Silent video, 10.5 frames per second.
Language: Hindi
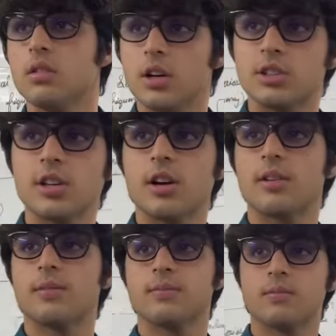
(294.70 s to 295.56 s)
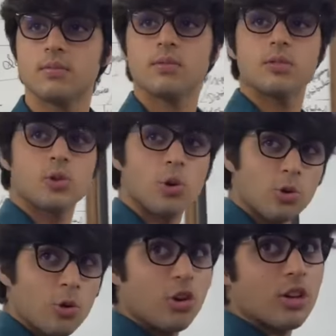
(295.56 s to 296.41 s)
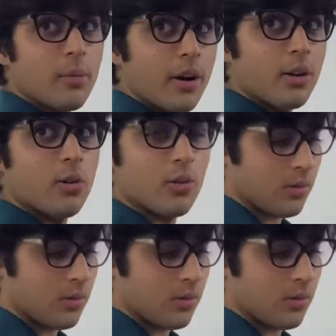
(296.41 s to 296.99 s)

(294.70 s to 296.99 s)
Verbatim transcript: अच्छा छोटू डॉन के भाई हूँ